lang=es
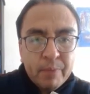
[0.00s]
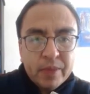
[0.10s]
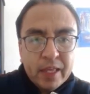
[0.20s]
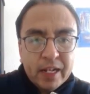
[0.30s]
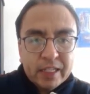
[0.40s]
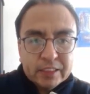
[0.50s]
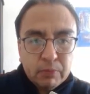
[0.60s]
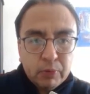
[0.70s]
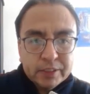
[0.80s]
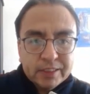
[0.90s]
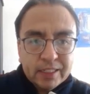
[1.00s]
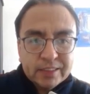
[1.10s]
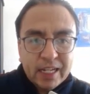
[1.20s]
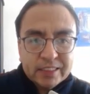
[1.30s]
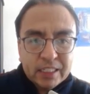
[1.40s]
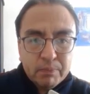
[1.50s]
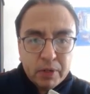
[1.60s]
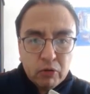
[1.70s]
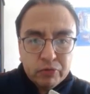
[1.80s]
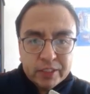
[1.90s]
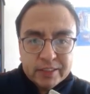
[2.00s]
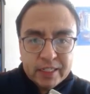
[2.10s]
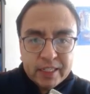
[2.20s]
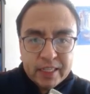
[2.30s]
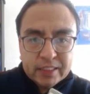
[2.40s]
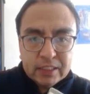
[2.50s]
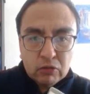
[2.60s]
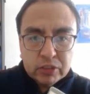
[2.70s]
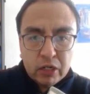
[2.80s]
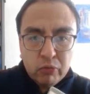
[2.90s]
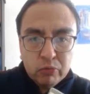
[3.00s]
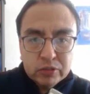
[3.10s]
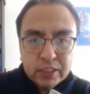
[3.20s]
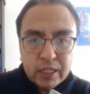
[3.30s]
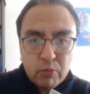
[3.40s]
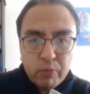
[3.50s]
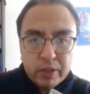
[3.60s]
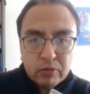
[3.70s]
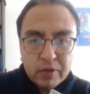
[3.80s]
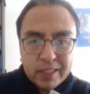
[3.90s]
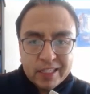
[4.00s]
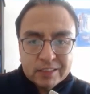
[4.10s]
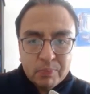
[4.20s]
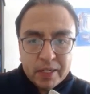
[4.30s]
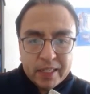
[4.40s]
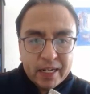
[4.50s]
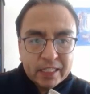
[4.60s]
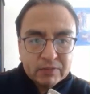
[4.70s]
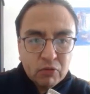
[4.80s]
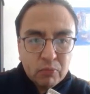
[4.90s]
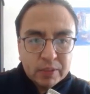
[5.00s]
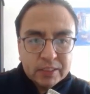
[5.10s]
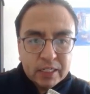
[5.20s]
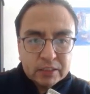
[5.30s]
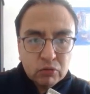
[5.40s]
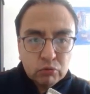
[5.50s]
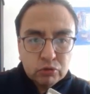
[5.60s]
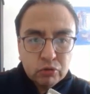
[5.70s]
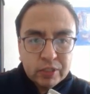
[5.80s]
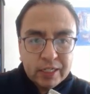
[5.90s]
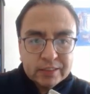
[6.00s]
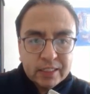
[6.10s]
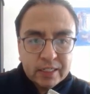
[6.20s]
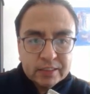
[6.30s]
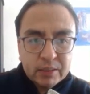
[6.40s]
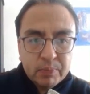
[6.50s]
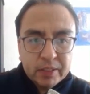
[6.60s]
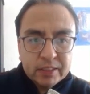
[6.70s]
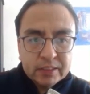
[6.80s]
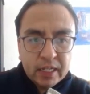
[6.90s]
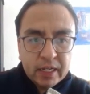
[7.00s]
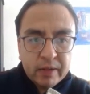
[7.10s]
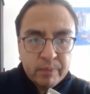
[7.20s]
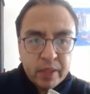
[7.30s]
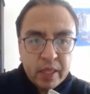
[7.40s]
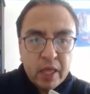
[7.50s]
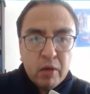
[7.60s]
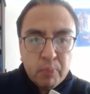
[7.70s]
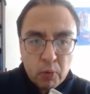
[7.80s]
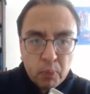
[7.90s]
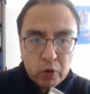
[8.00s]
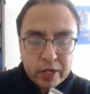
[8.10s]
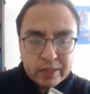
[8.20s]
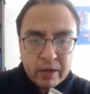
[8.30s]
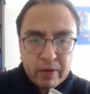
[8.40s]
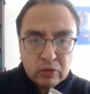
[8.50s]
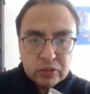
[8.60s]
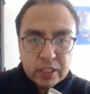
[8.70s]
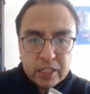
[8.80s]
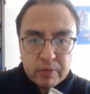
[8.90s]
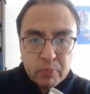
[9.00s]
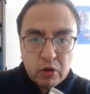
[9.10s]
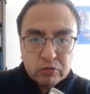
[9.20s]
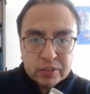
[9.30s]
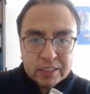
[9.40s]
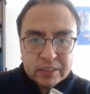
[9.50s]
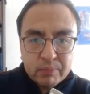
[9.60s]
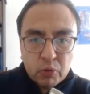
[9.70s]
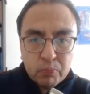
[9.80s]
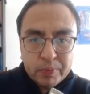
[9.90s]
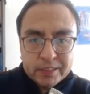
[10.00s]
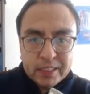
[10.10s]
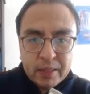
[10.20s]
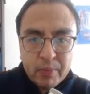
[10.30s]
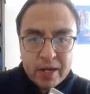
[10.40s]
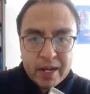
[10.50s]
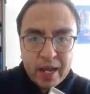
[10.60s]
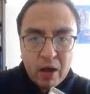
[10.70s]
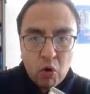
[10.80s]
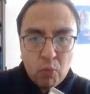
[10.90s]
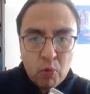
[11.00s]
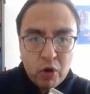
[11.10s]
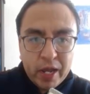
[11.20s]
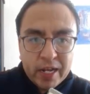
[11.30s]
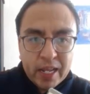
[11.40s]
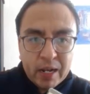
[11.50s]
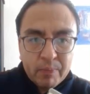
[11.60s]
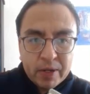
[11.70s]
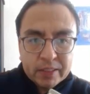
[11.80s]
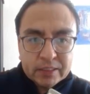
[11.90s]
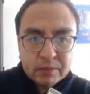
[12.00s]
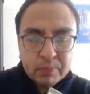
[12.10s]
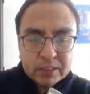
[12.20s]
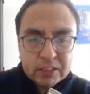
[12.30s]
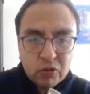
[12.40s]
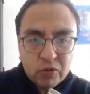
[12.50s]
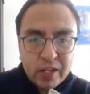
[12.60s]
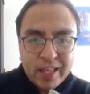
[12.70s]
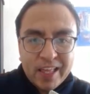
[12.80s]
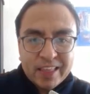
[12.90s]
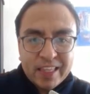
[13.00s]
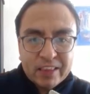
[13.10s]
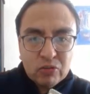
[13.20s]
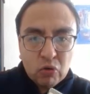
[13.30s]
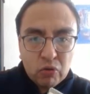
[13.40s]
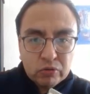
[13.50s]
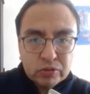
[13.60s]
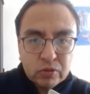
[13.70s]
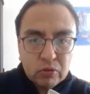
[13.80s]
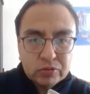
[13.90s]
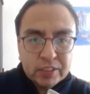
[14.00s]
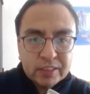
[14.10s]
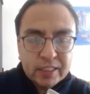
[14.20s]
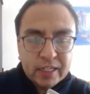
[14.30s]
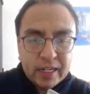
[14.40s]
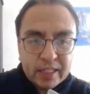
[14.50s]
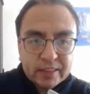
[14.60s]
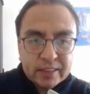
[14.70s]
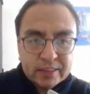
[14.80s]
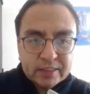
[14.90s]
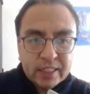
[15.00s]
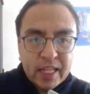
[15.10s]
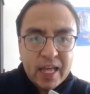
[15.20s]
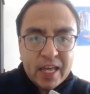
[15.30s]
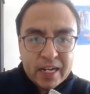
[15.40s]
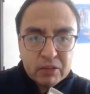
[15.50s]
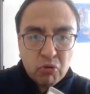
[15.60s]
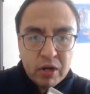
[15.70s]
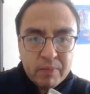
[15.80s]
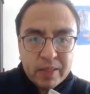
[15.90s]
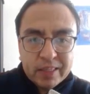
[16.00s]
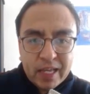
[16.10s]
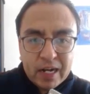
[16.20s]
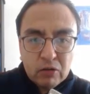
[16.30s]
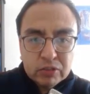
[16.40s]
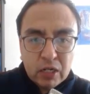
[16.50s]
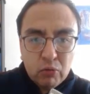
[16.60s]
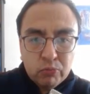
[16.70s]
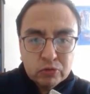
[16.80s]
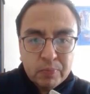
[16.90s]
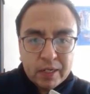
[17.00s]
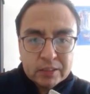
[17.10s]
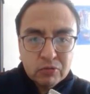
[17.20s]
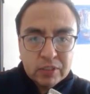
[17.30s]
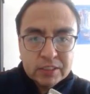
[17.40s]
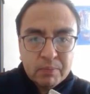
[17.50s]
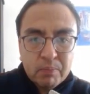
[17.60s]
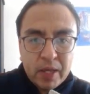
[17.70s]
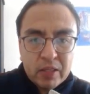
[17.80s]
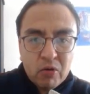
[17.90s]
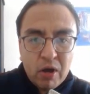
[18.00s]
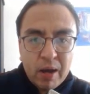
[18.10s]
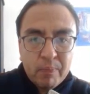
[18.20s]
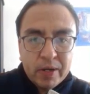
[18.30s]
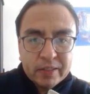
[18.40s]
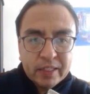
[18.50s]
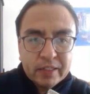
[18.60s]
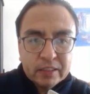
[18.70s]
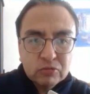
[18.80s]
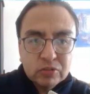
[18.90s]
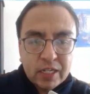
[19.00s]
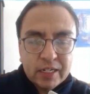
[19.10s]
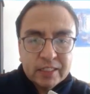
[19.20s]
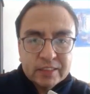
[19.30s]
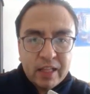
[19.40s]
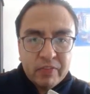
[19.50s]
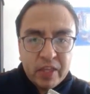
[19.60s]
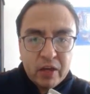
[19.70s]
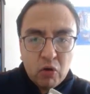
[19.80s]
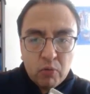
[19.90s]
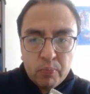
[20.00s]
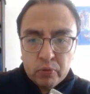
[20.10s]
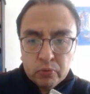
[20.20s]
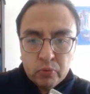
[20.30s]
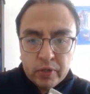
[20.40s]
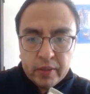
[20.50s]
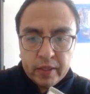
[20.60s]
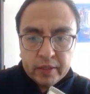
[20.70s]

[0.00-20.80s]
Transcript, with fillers: Las respuestas, hacer preguntas dirigidas a los alumnos en el momento en que expliquen las formas de resolución de las tareas de aprendizaje, proponer trabajos de equipo en los que se propicie de manera homogénea la participación de todos los integrantes, retroalimentar a los alumnos para su desempeño a partir de sus áreas de oportunidad.